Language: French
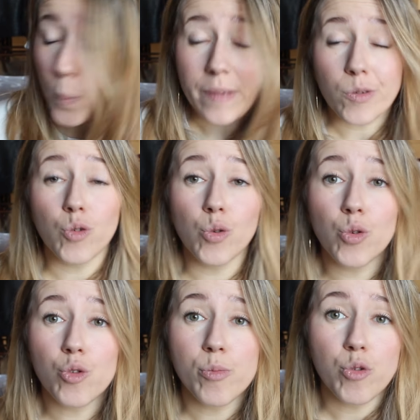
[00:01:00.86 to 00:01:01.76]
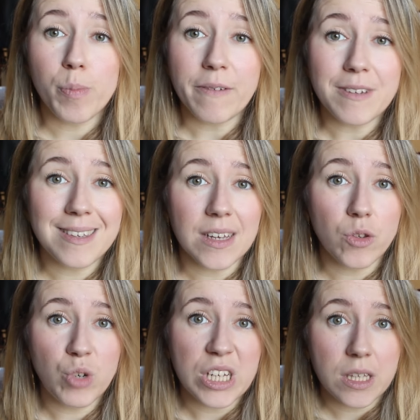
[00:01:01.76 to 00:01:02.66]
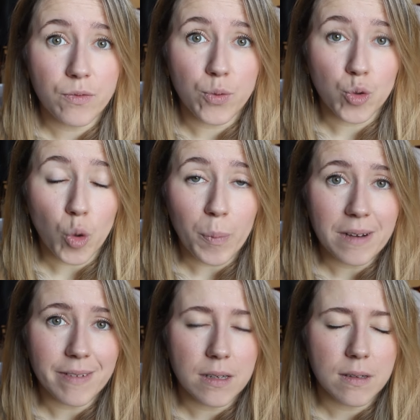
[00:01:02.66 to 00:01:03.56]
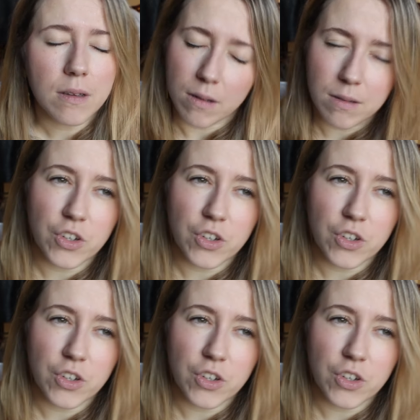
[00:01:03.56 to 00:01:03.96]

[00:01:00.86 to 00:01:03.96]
parce que je me suis pas fixé un objectif euh, trop élevé. Euh,